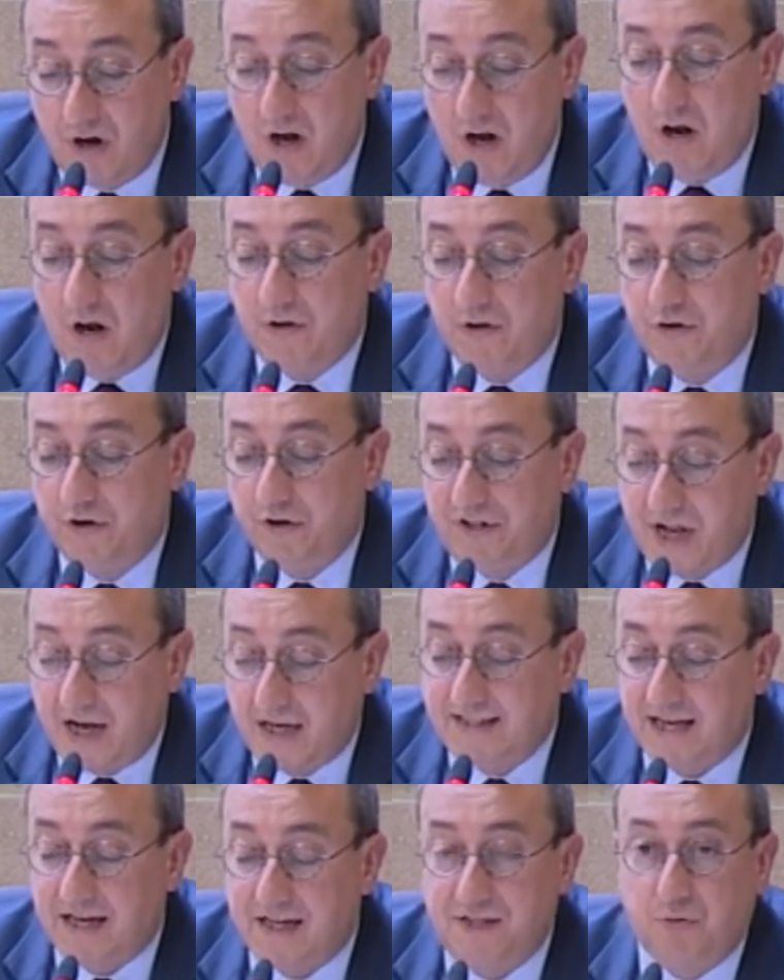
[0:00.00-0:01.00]
de telles
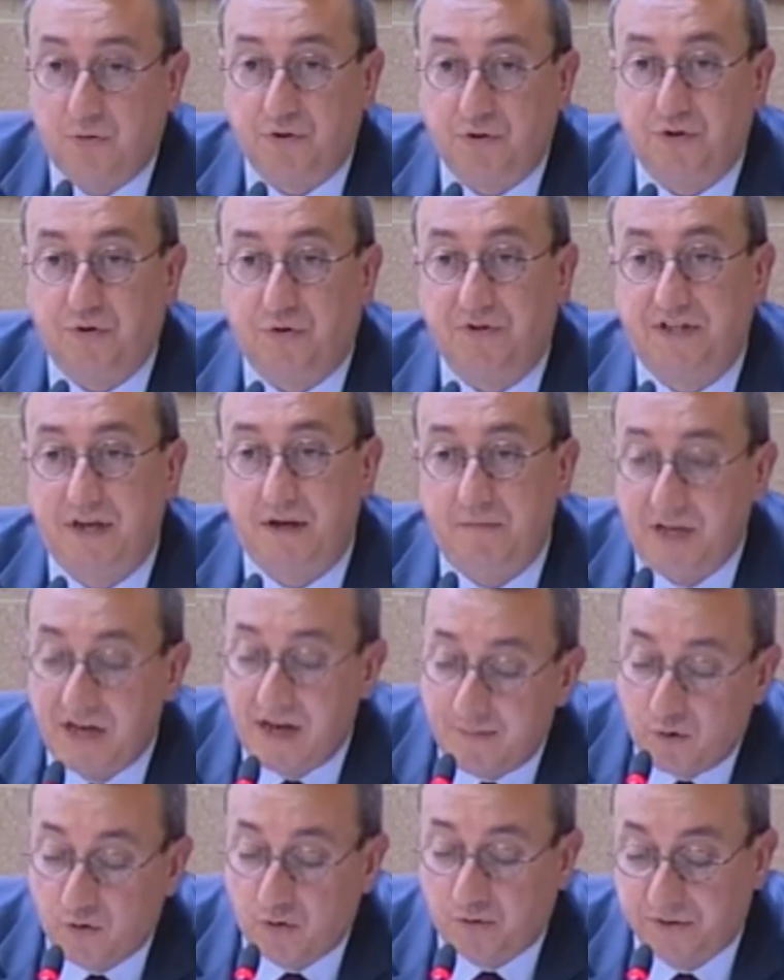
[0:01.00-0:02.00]
actions sont éminemment
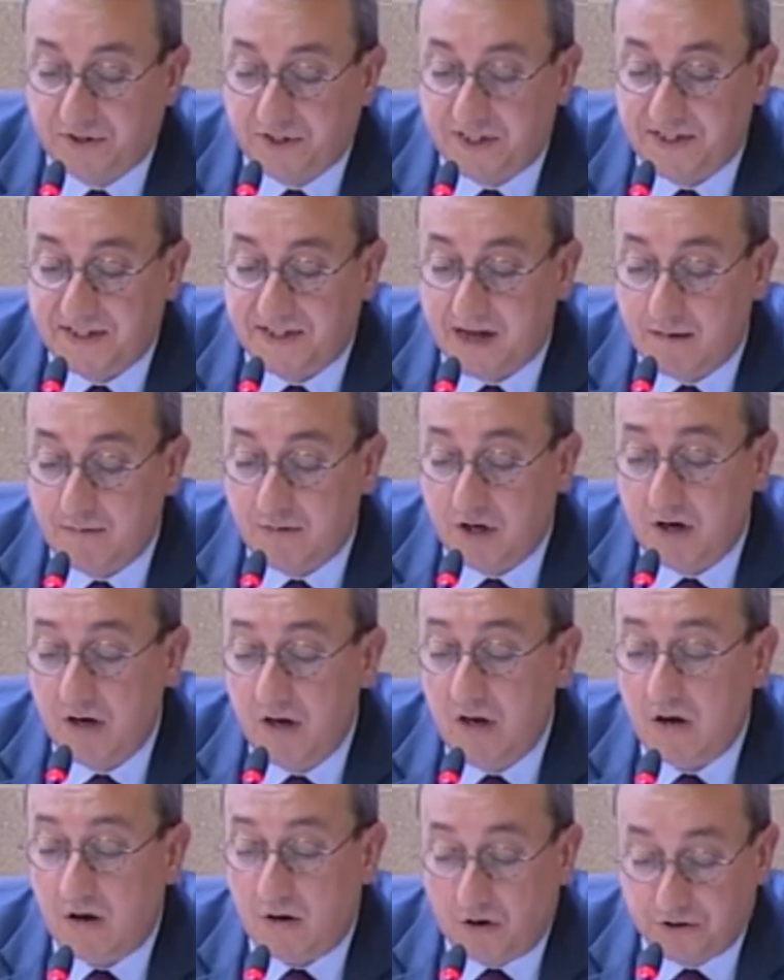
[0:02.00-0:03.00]
contestables
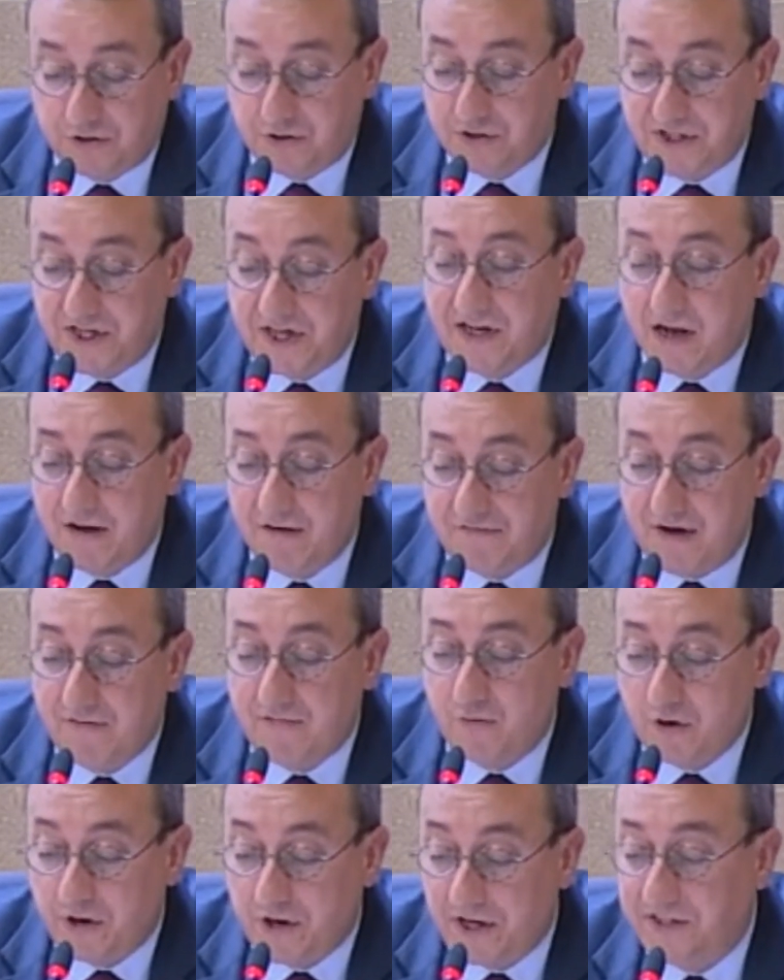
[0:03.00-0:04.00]
en ceci qu'elles
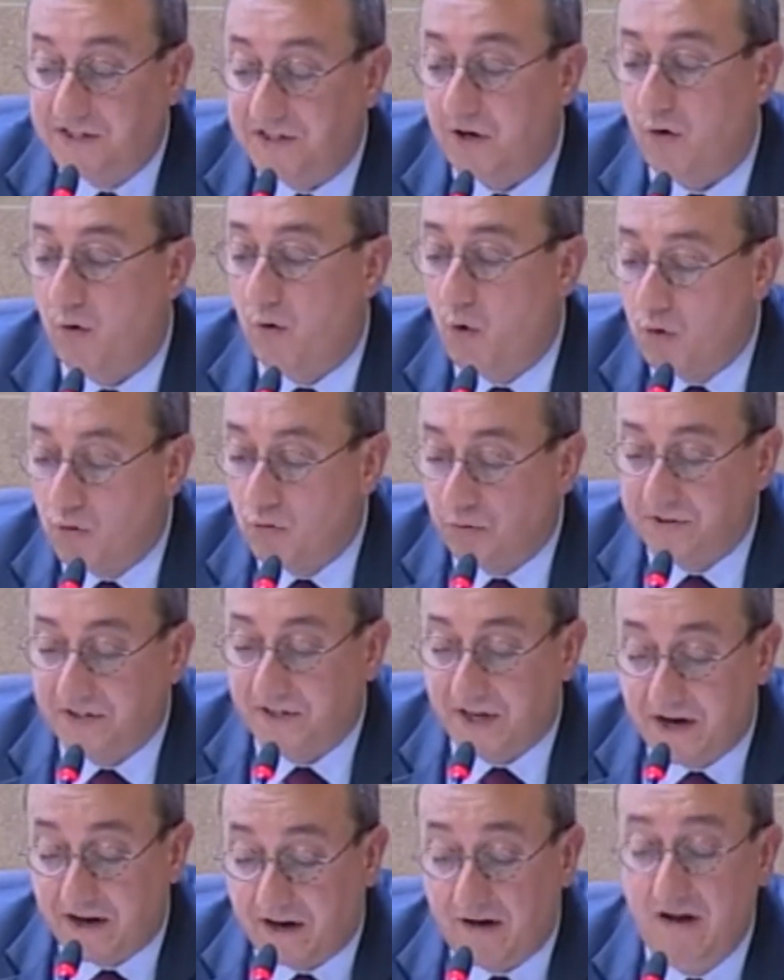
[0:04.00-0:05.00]
favorisent au contraire
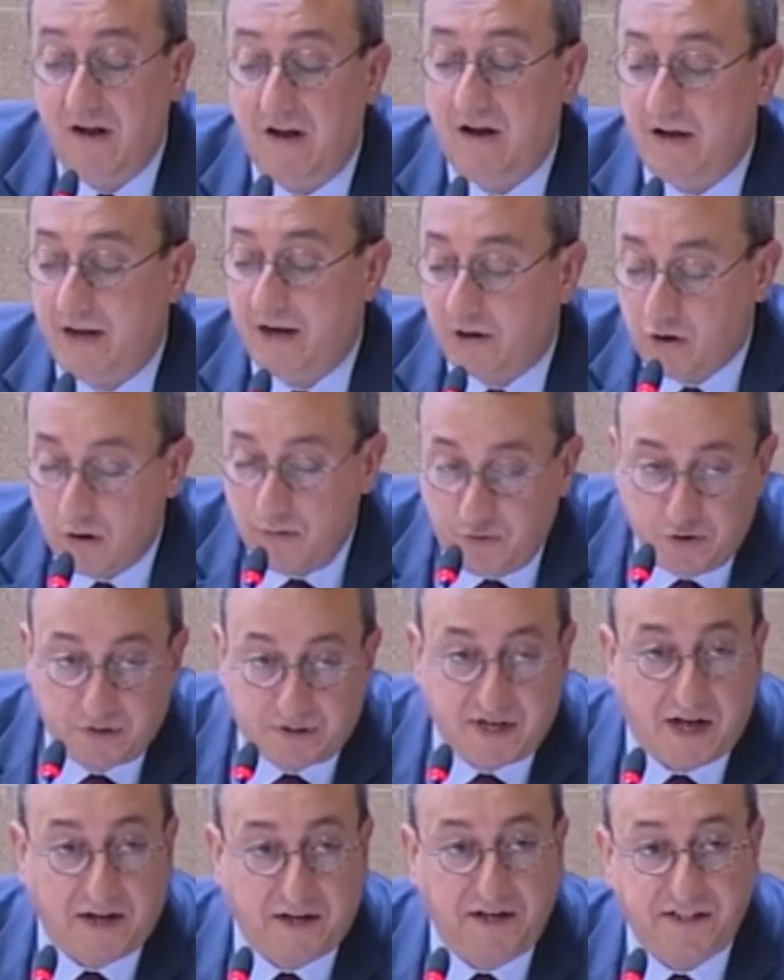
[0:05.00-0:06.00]
les
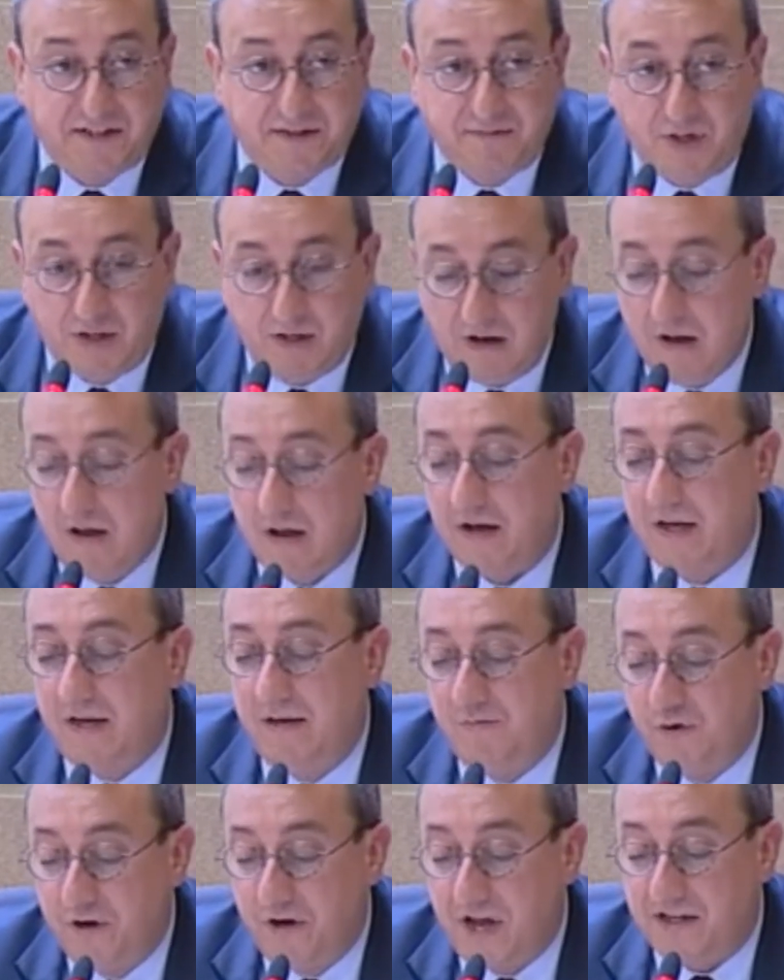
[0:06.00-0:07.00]
communautarismes qui
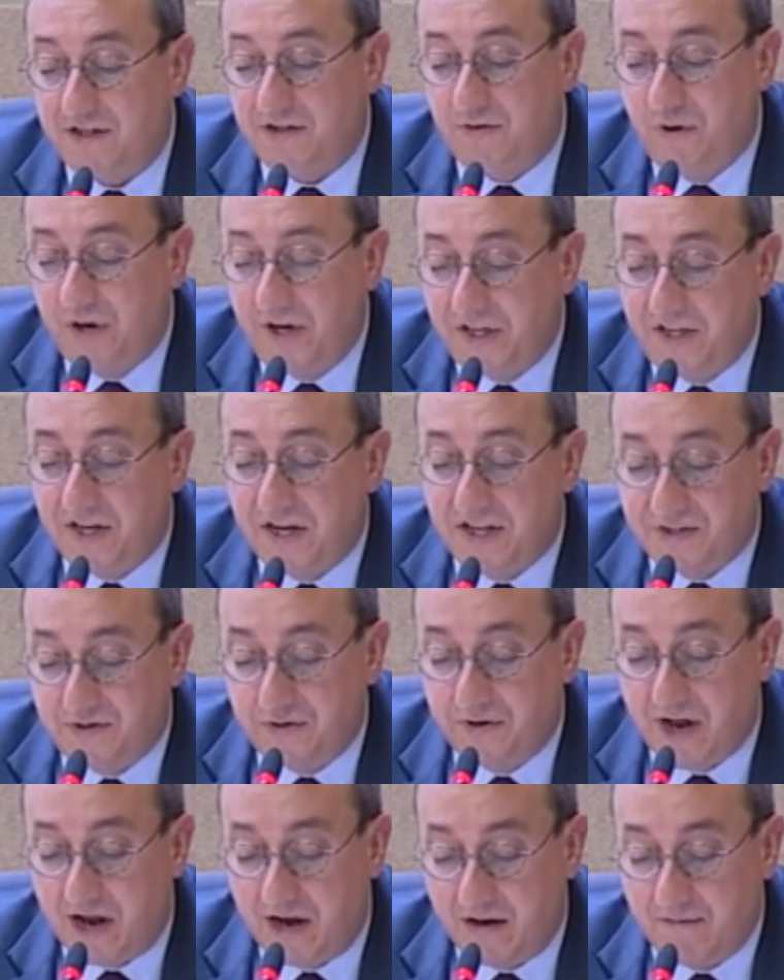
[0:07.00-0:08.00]
menacent l'unité nationale.